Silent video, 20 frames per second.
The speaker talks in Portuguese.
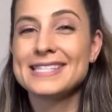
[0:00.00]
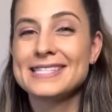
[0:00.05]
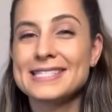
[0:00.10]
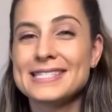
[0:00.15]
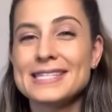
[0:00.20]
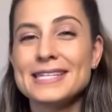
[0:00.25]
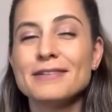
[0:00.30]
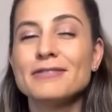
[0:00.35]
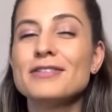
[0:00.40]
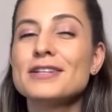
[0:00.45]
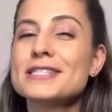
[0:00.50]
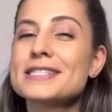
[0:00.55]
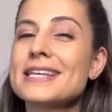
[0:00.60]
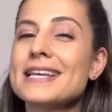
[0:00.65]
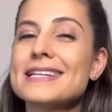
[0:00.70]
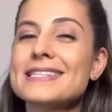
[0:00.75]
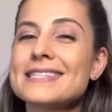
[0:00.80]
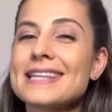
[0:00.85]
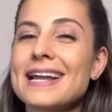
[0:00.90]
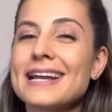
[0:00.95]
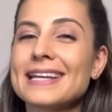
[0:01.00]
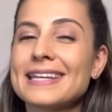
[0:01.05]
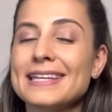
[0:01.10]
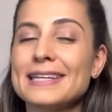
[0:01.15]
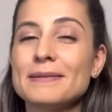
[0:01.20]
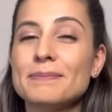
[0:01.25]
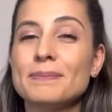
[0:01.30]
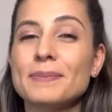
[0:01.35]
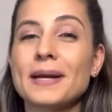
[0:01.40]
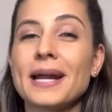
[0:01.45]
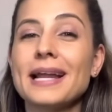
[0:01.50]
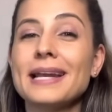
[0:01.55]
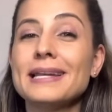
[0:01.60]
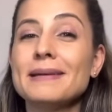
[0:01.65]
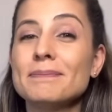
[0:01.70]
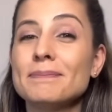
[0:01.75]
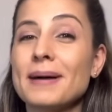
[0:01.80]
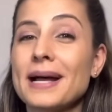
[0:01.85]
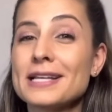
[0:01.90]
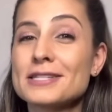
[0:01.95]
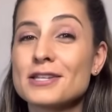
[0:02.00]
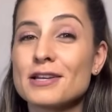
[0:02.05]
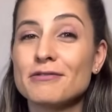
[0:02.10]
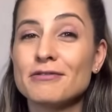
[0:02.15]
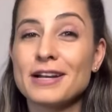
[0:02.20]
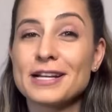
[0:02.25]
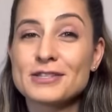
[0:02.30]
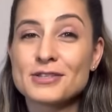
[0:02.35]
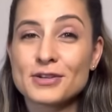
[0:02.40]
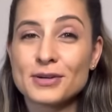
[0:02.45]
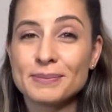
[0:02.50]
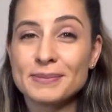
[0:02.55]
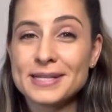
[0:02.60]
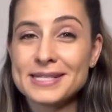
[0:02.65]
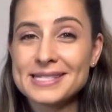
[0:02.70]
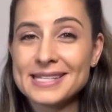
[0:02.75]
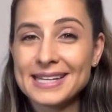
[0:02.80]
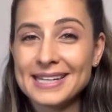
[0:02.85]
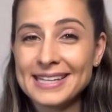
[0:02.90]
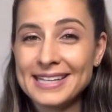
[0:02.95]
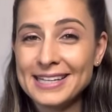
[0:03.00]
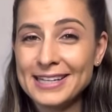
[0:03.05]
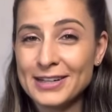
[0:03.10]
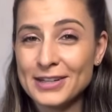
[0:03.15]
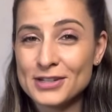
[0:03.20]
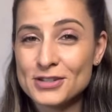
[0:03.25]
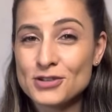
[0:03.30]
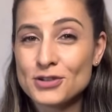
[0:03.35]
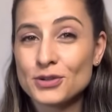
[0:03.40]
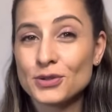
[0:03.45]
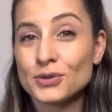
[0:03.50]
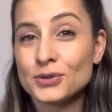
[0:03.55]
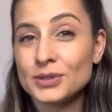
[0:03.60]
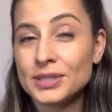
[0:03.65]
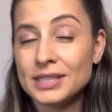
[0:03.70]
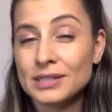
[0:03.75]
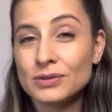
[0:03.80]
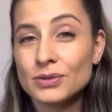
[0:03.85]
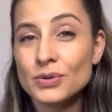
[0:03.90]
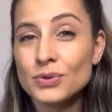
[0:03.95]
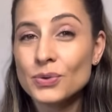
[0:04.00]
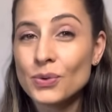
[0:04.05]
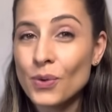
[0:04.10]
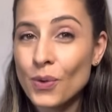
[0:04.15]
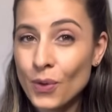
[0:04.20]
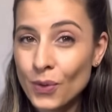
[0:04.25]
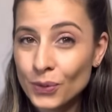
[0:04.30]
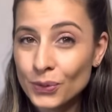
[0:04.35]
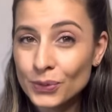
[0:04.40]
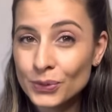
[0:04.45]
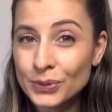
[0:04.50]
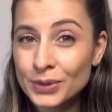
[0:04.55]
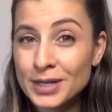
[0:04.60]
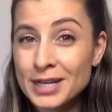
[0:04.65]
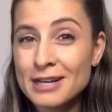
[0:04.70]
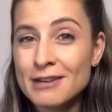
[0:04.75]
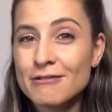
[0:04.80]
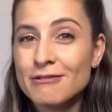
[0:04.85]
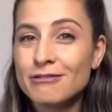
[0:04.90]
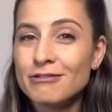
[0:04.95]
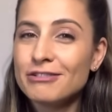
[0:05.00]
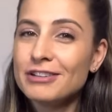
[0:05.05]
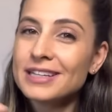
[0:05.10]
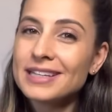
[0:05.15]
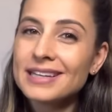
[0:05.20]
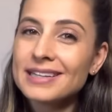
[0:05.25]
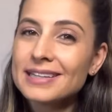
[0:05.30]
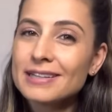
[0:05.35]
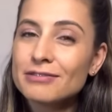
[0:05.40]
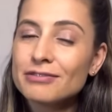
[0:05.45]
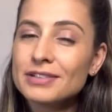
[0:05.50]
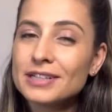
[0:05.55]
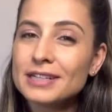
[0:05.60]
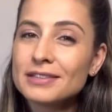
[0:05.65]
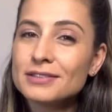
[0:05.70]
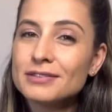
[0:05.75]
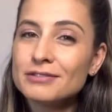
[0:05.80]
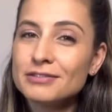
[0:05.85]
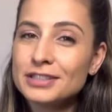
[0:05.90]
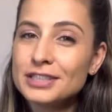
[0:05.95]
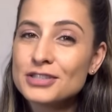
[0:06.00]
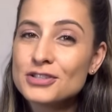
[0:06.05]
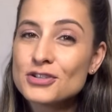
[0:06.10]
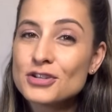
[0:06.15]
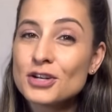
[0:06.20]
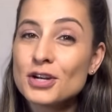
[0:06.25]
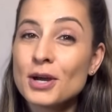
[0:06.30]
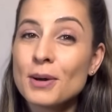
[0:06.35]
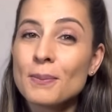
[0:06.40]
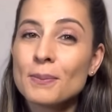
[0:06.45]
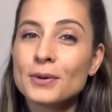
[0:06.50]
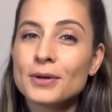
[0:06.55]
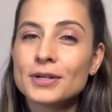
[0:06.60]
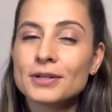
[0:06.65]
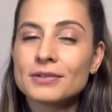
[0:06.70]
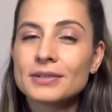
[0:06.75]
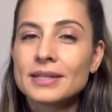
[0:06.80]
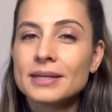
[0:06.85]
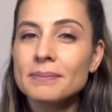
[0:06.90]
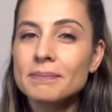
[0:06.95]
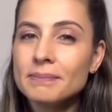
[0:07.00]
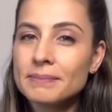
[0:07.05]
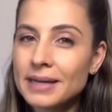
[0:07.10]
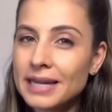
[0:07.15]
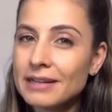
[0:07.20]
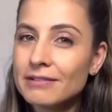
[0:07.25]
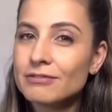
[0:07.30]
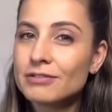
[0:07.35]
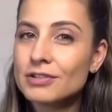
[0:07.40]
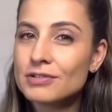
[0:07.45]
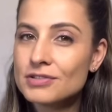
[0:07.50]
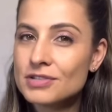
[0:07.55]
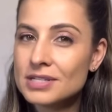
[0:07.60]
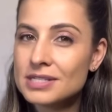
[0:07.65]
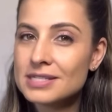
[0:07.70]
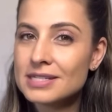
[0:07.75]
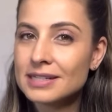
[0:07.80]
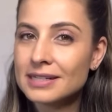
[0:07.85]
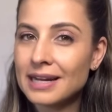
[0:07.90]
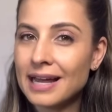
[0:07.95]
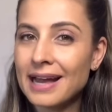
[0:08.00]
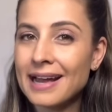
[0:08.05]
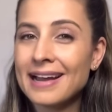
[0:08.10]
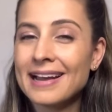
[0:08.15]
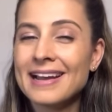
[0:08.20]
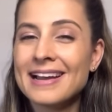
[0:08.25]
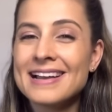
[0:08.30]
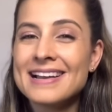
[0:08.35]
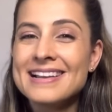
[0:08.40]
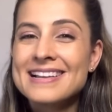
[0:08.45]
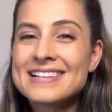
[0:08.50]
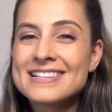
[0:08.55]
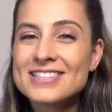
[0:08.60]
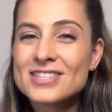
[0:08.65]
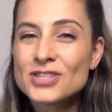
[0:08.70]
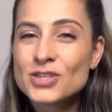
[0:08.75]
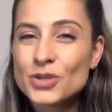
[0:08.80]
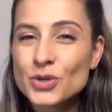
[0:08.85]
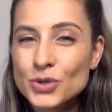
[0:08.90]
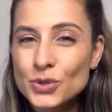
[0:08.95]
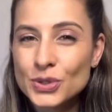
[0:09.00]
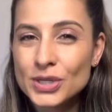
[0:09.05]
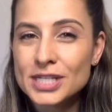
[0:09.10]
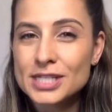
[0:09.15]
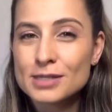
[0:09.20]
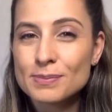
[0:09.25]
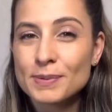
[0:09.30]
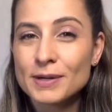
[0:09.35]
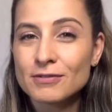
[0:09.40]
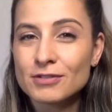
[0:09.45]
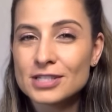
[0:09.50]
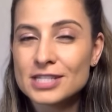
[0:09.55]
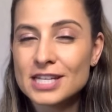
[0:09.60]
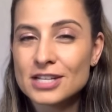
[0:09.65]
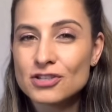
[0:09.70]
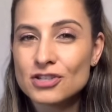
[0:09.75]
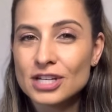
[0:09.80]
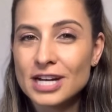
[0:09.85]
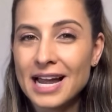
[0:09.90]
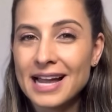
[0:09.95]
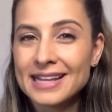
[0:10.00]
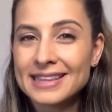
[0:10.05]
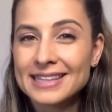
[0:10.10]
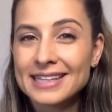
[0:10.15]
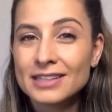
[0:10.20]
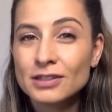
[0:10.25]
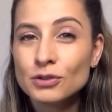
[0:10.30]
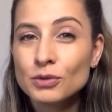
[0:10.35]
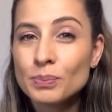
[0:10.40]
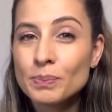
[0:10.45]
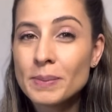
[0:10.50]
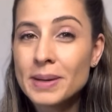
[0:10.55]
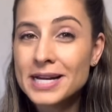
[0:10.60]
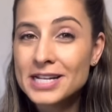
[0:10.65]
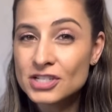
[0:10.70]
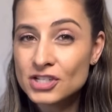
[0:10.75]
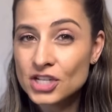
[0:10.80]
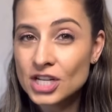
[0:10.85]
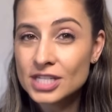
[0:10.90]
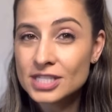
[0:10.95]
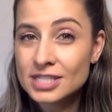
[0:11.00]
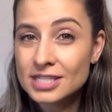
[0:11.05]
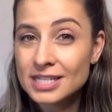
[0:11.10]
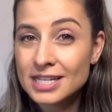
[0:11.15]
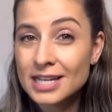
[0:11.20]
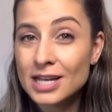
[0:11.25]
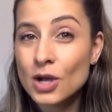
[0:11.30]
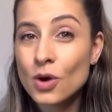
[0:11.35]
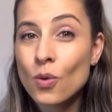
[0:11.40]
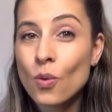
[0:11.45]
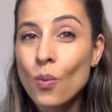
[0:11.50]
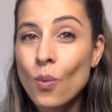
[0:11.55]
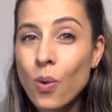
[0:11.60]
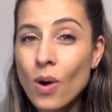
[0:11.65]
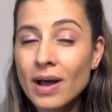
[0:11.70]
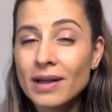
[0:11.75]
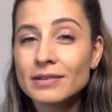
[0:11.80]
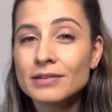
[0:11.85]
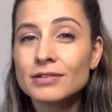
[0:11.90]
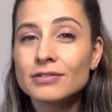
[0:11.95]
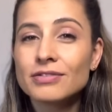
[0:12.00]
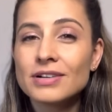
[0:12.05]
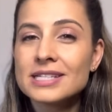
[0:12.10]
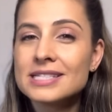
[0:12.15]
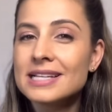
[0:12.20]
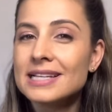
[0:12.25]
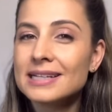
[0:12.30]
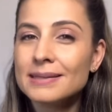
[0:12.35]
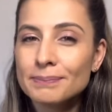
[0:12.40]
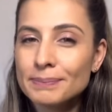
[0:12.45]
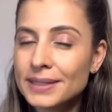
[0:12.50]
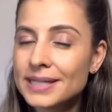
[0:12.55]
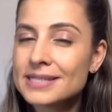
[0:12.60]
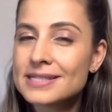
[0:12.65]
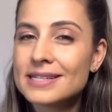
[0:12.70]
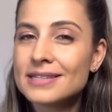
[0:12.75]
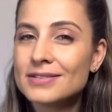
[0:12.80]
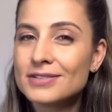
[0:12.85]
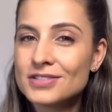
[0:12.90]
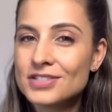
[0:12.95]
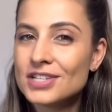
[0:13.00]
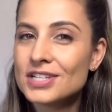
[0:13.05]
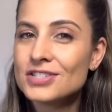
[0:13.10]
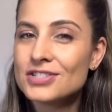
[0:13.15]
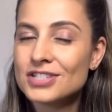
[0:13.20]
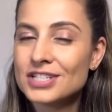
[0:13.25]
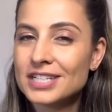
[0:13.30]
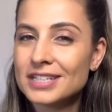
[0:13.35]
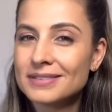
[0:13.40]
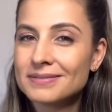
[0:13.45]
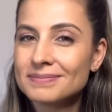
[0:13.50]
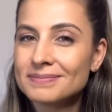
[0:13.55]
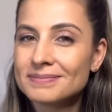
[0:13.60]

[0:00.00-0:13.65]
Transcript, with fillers: Se você está aqui para limpar sofás como esse aqui, ó, de couro ou couro, fique até o final do vídeo, porque eu também vou te ensinar truques para você tirar tanto manchas quanto fazer a limpeza do dia a dia.